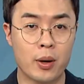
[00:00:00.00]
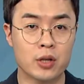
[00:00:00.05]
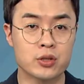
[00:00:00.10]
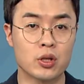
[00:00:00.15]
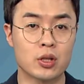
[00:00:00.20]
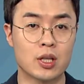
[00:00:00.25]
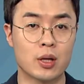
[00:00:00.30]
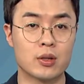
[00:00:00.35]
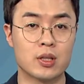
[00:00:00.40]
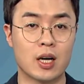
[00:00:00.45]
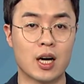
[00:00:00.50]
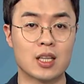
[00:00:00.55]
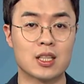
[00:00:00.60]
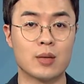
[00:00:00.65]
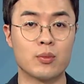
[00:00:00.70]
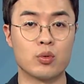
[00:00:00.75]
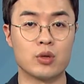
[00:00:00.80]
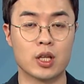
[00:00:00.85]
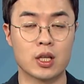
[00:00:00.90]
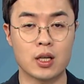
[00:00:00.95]

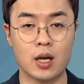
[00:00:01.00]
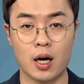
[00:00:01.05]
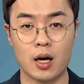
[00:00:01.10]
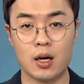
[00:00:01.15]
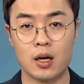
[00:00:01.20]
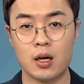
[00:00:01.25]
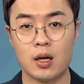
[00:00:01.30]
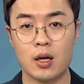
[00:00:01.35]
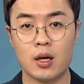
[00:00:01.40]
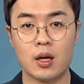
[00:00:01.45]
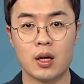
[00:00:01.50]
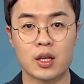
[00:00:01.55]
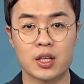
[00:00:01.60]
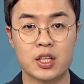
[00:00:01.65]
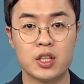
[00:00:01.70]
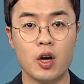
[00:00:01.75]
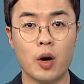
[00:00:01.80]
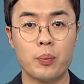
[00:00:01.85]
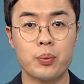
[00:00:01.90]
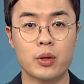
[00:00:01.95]
퍼져나가다 보니까
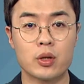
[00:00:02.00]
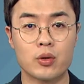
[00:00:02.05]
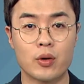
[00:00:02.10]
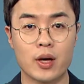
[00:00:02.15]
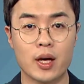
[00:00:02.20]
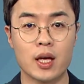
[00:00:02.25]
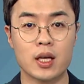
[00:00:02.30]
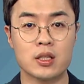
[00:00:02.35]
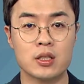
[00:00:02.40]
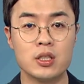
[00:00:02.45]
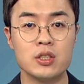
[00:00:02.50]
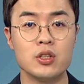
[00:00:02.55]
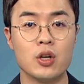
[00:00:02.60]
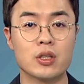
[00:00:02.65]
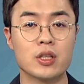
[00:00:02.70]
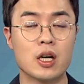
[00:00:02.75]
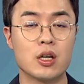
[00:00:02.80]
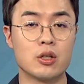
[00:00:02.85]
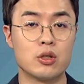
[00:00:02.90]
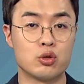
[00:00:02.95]
기업 변화에 큰
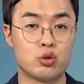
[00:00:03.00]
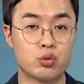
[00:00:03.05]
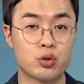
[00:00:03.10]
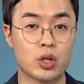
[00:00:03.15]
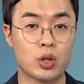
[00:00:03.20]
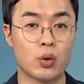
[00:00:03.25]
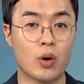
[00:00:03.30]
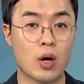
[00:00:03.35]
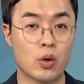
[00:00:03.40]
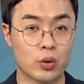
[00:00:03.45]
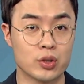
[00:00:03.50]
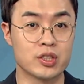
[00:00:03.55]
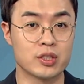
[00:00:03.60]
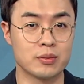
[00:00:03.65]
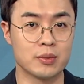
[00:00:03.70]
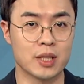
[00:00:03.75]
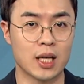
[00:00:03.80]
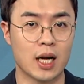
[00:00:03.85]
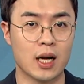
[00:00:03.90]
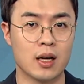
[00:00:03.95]
영향을 주기도 하고
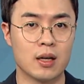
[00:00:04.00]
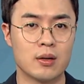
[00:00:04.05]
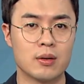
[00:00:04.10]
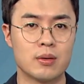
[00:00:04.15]
있습니다.